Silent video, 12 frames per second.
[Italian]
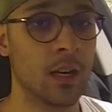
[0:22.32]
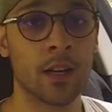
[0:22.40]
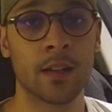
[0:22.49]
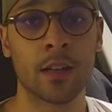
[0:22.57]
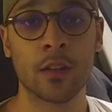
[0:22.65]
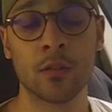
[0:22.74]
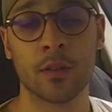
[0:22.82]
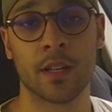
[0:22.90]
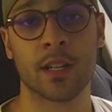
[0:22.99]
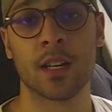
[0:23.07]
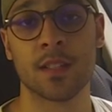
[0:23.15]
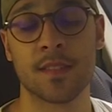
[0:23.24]
Allora
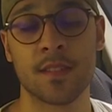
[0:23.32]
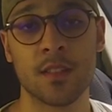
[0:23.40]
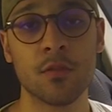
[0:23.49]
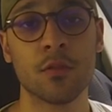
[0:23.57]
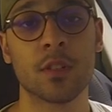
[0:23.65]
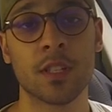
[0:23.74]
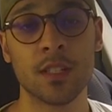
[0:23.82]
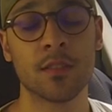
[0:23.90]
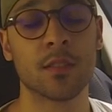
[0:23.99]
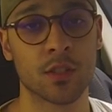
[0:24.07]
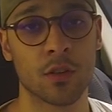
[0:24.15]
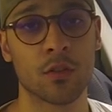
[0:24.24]
ragazzi, io il kit
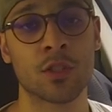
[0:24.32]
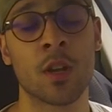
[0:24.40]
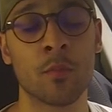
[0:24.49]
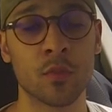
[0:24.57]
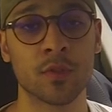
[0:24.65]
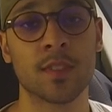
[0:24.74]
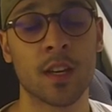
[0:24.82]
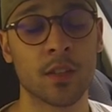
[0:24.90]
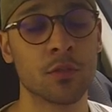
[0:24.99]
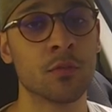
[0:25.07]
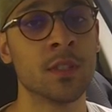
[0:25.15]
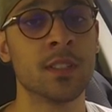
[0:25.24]
ce l'ho già
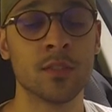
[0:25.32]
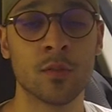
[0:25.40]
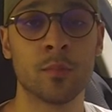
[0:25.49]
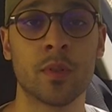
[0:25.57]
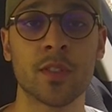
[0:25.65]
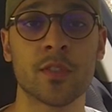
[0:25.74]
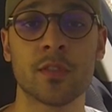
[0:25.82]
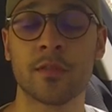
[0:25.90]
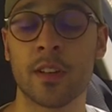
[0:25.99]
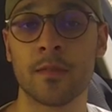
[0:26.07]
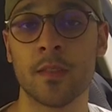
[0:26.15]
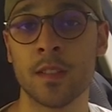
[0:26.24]
montato, quindi non posso
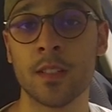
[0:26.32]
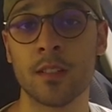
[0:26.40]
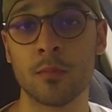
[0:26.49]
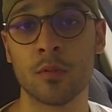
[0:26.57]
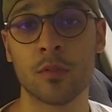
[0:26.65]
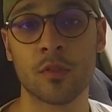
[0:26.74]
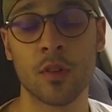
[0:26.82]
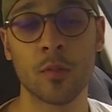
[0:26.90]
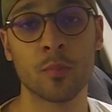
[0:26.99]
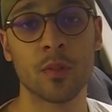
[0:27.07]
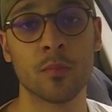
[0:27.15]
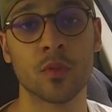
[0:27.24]
farvi vedere
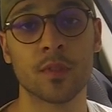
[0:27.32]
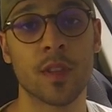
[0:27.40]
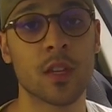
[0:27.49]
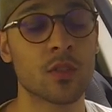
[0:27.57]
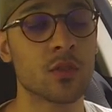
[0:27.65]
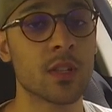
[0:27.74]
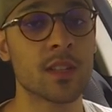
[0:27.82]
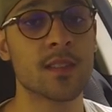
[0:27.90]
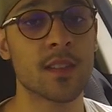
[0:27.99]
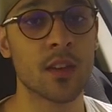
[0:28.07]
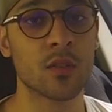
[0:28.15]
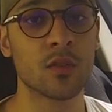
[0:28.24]
purtroppo il montaggio da
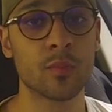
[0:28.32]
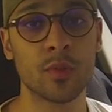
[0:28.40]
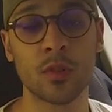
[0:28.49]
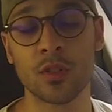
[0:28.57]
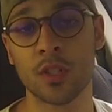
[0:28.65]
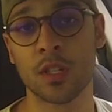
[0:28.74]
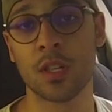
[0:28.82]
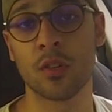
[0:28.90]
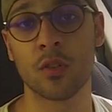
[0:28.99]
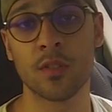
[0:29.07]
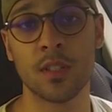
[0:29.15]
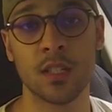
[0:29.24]
zero, però cercherò
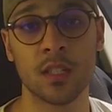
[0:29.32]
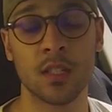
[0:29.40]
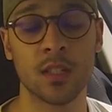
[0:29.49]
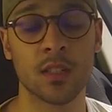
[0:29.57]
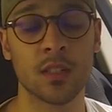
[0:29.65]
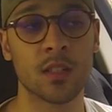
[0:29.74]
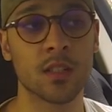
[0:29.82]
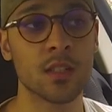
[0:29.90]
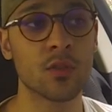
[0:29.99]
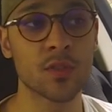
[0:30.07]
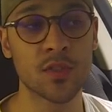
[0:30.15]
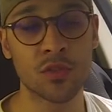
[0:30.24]
di eh,
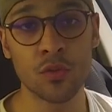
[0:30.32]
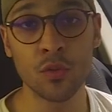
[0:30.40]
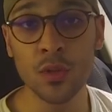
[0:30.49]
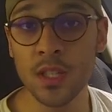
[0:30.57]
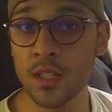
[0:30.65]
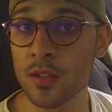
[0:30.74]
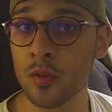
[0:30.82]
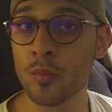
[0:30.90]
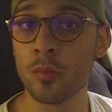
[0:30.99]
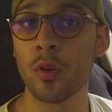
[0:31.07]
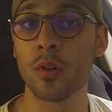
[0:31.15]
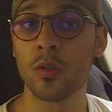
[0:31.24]
ricostruire un
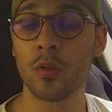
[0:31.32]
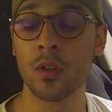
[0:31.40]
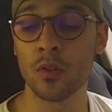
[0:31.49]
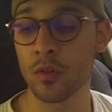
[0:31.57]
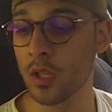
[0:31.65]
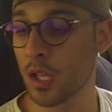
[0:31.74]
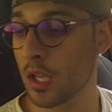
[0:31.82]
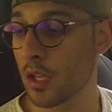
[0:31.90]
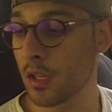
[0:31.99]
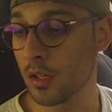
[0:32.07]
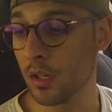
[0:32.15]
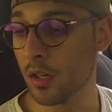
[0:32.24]
po' quello che è
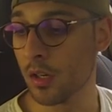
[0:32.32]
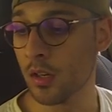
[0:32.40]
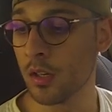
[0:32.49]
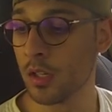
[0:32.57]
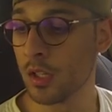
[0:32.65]
eh,